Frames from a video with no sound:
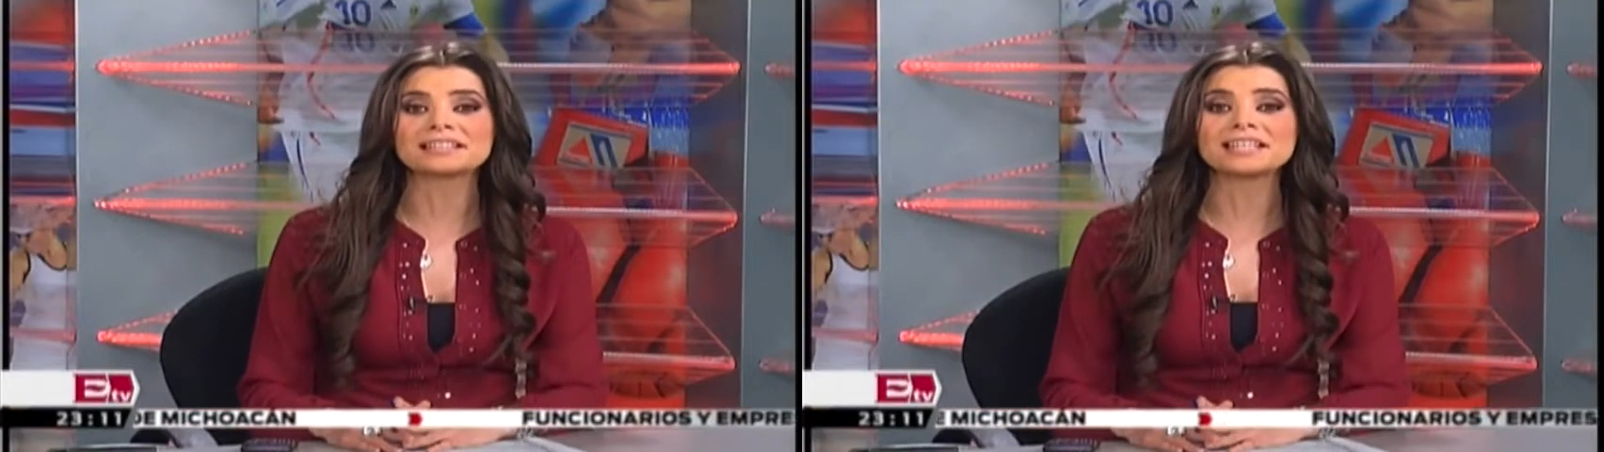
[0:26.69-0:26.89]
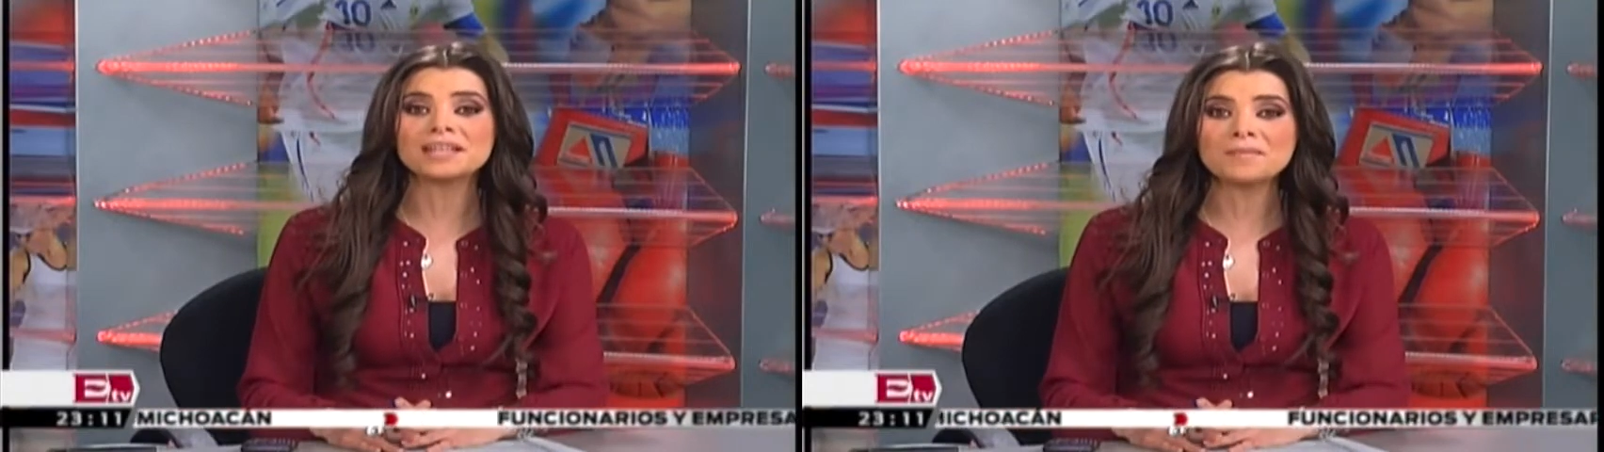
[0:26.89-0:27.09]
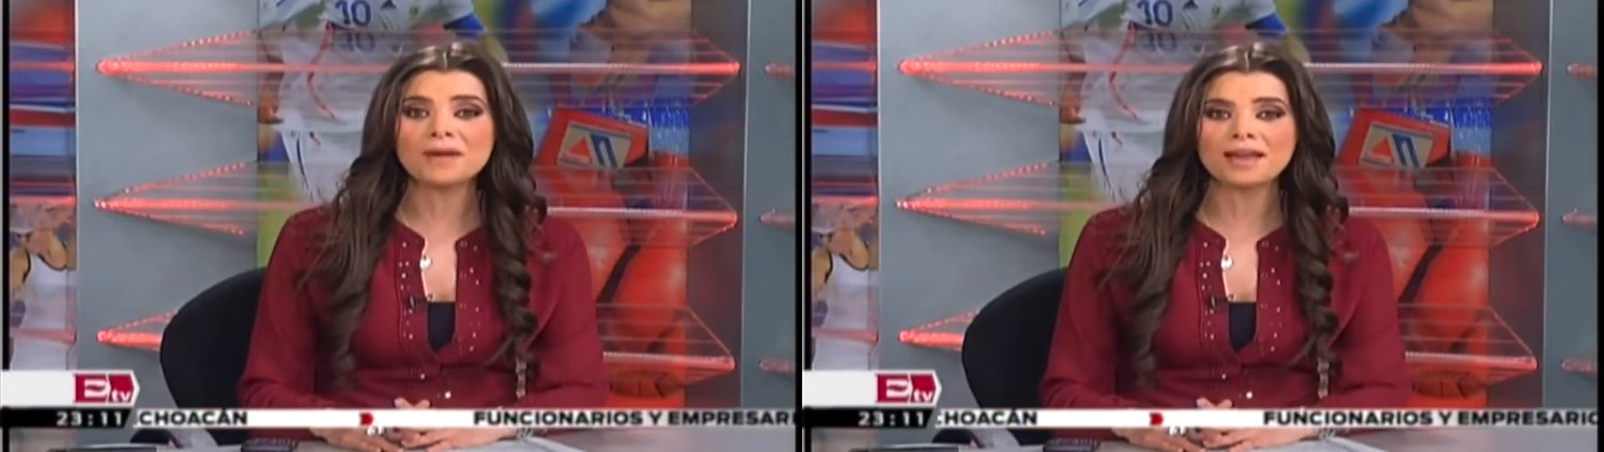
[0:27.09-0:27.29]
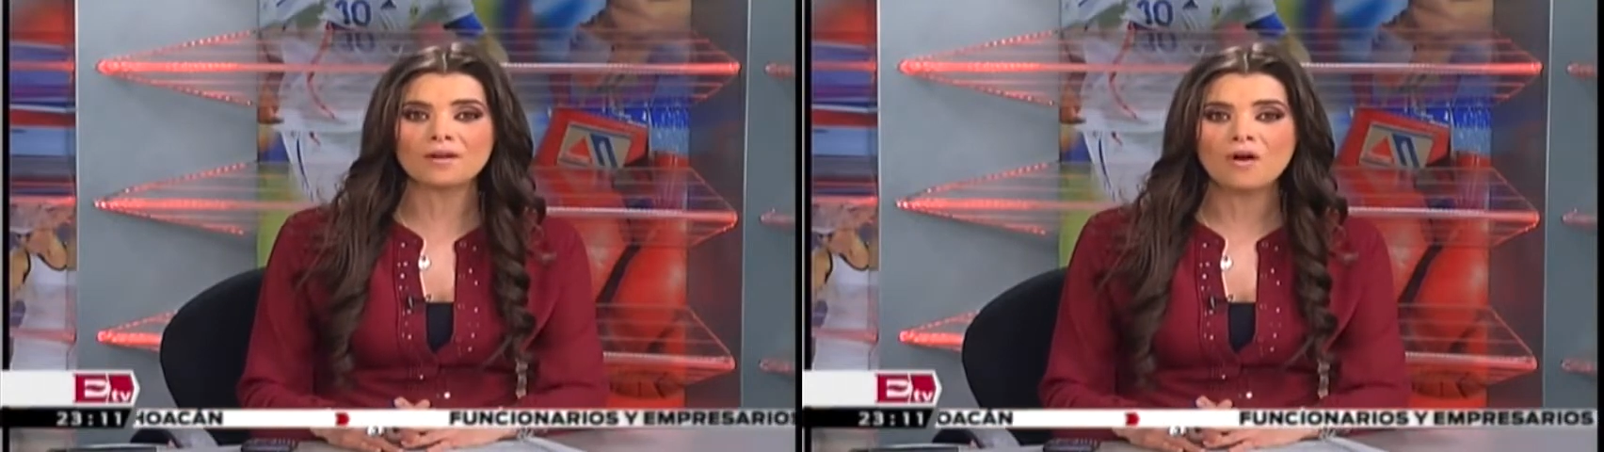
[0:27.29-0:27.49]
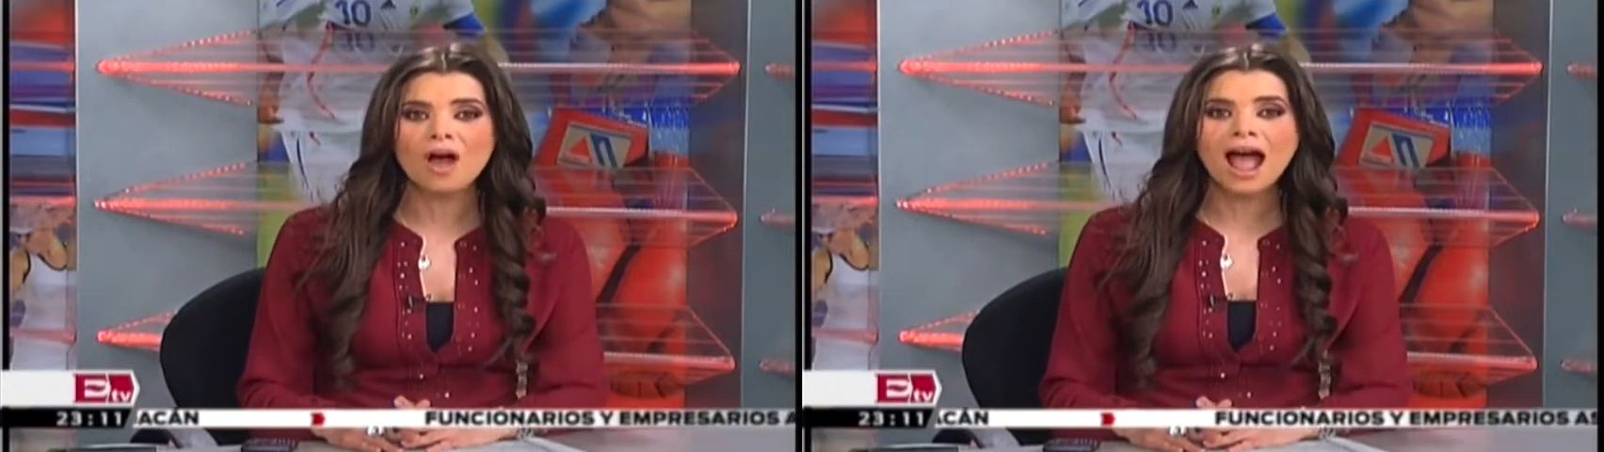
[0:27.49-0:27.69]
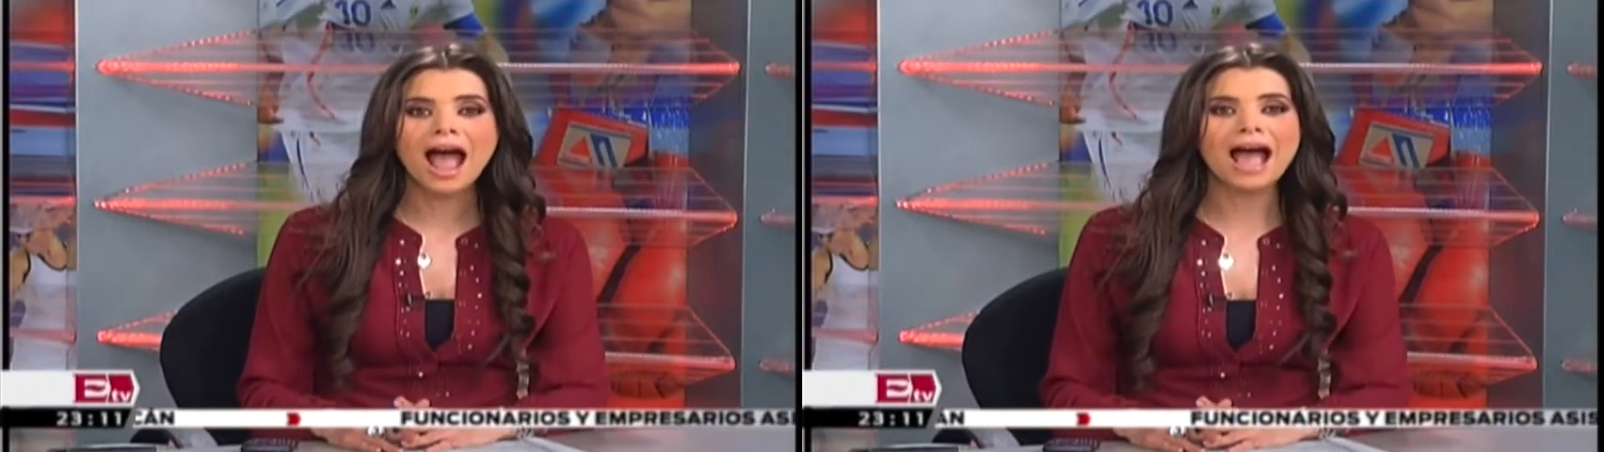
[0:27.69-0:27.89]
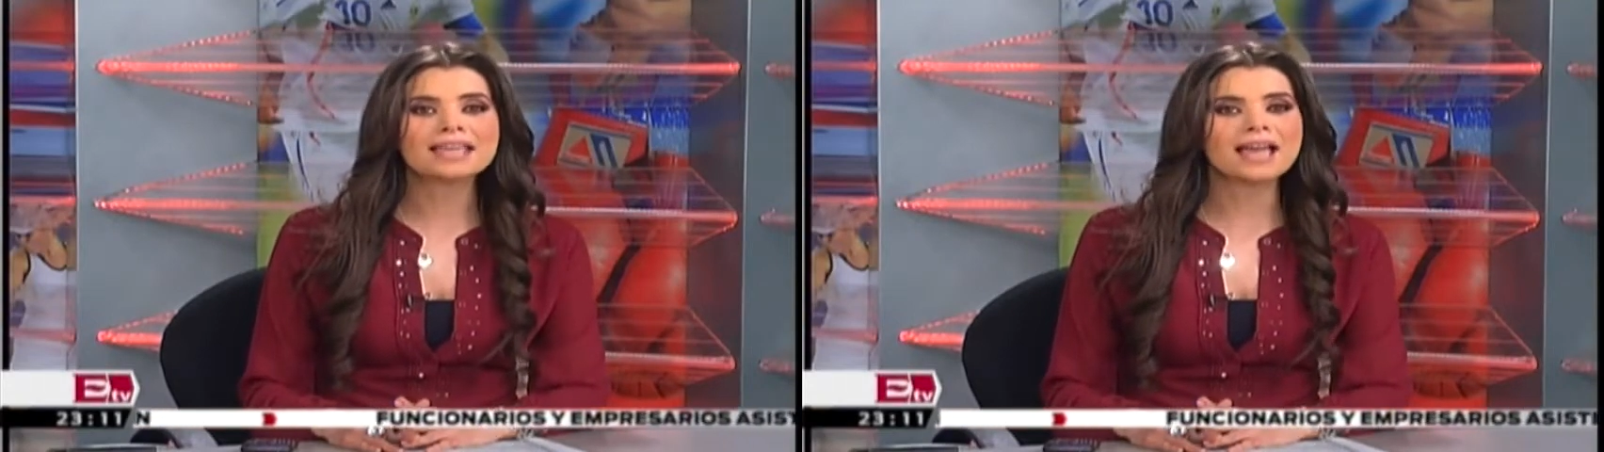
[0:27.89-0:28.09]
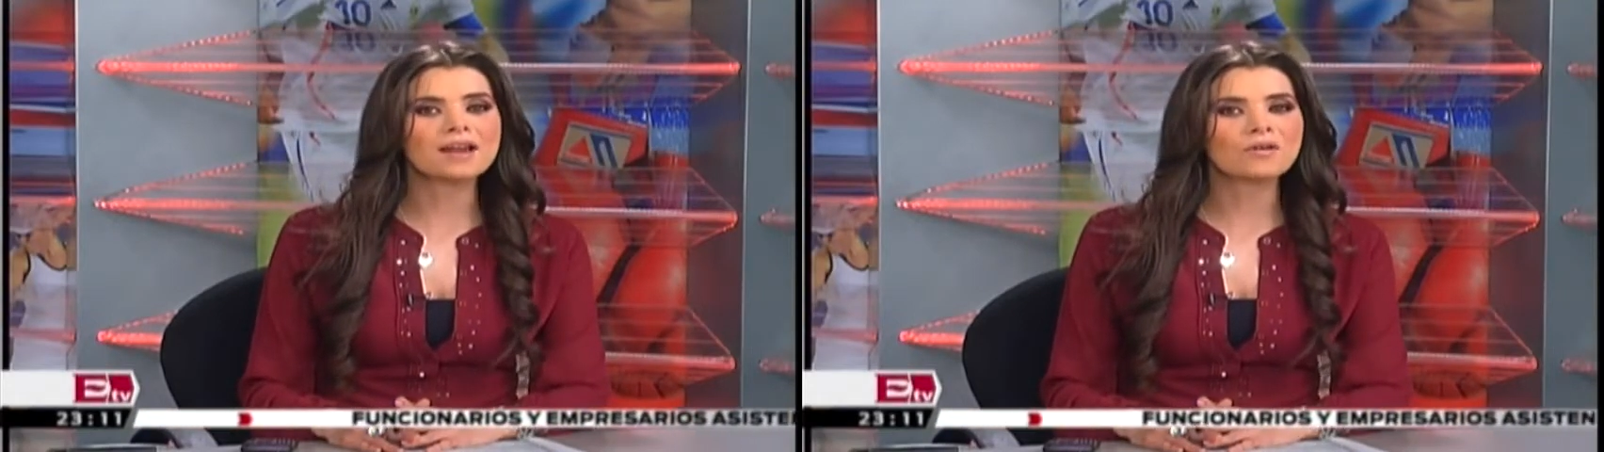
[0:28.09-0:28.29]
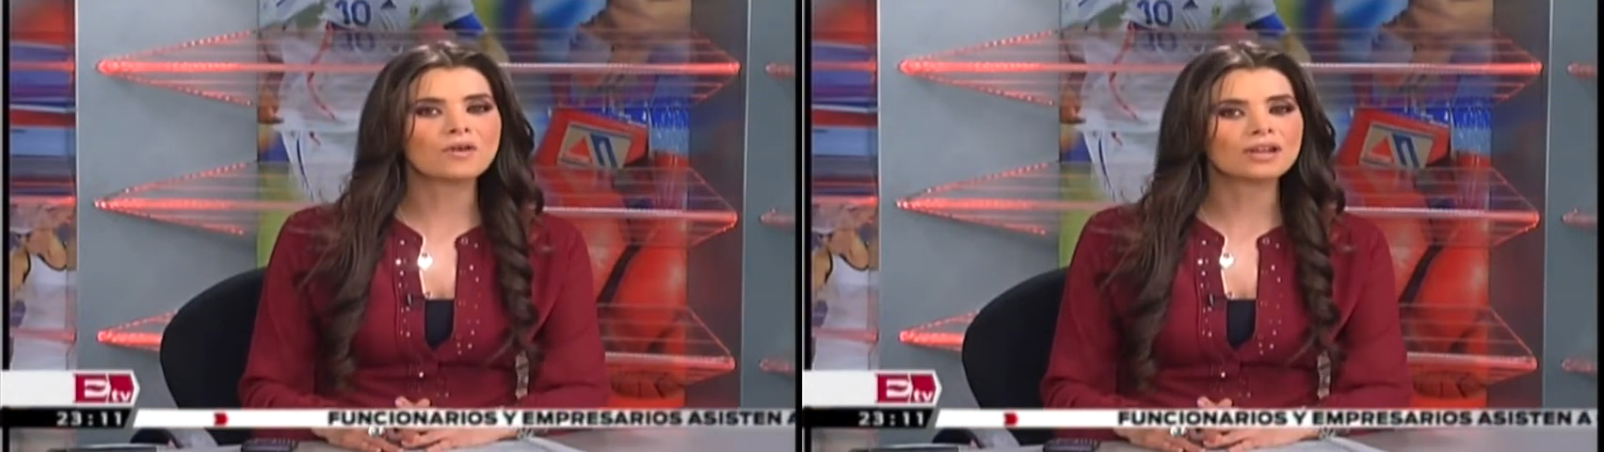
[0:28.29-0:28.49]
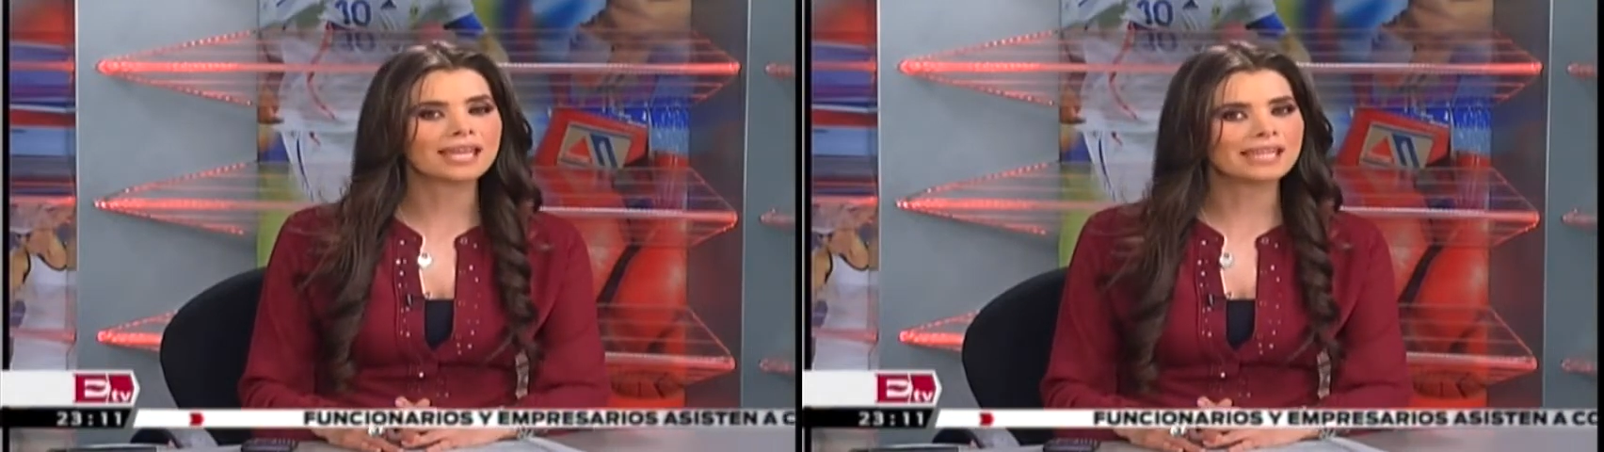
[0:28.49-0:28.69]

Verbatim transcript: Sin embargo, hay algo